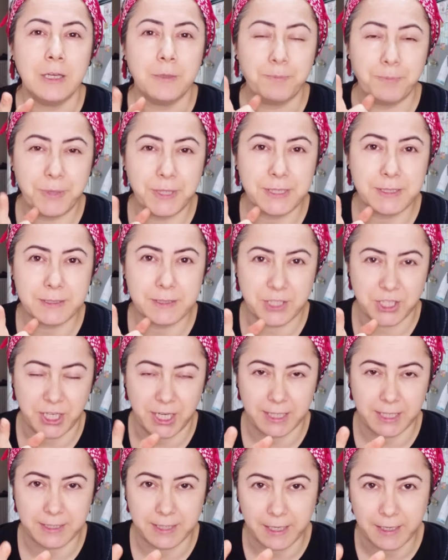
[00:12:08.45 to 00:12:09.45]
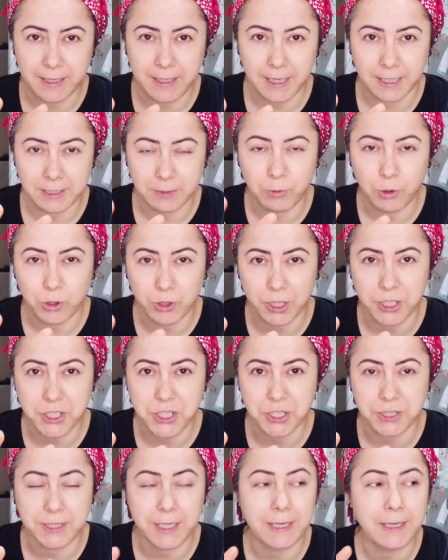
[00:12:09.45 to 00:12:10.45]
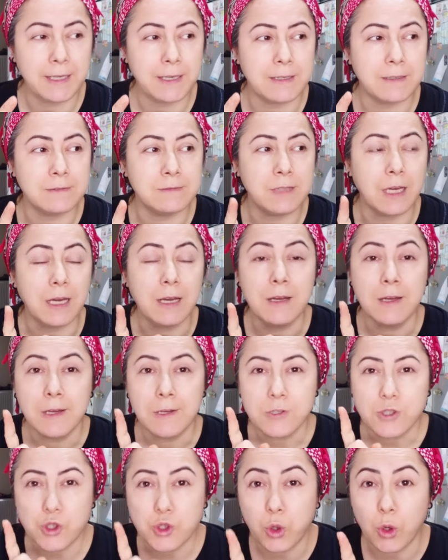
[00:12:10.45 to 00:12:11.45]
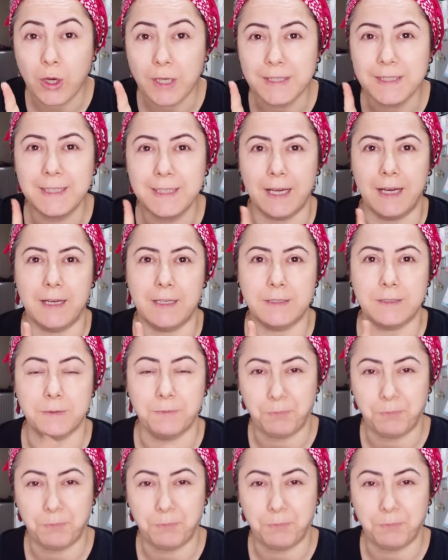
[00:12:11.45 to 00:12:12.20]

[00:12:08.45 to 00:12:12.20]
bir şey tereyağında böyle kaşık tereyağında soğanı yaktım.